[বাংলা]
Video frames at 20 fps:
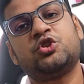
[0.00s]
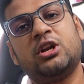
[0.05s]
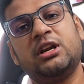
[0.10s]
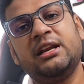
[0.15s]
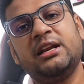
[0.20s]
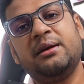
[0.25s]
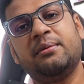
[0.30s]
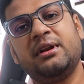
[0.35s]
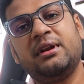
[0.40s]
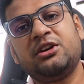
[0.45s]

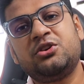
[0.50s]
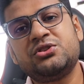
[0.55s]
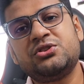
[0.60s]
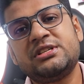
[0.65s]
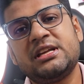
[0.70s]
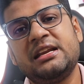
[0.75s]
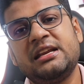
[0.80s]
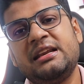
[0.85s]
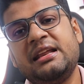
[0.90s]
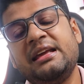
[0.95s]
চলেন এবার একটু
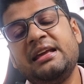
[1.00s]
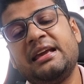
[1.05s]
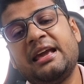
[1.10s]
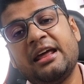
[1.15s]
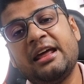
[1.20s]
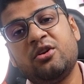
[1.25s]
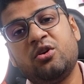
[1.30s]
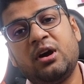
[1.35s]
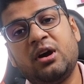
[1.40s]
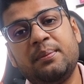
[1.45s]
জেনে নিই
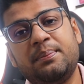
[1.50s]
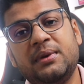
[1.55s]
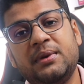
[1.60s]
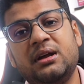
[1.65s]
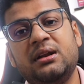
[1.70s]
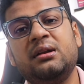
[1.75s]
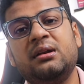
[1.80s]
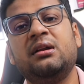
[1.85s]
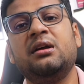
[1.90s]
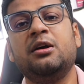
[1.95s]
কেন
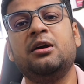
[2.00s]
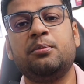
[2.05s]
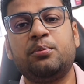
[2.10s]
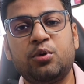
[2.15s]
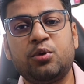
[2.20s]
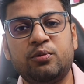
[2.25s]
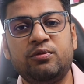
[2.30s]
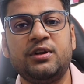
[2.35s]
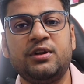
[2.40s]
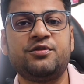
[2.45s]
আপনার
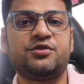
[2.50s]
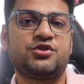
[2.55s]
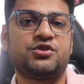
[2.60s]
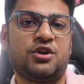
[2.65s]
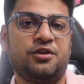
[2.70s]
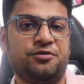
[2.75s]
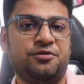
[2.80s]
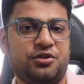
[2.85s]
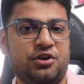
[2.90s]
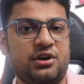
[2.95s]
প্রবলেম
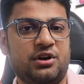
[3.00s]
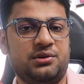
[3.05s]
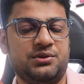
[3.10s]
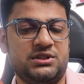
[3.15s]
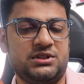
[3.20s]
সলভ করা